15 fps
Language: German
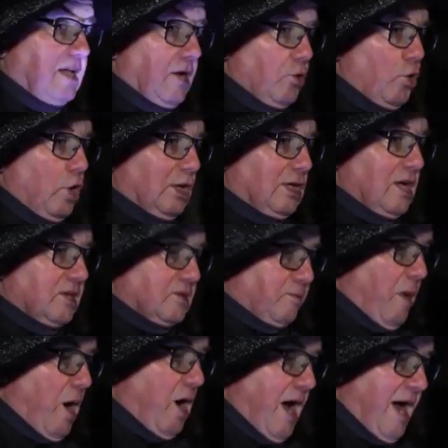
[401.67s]
den
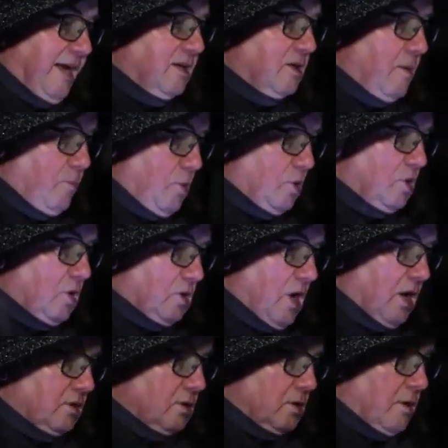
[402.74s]
Rödlitzbach eingemündet hat.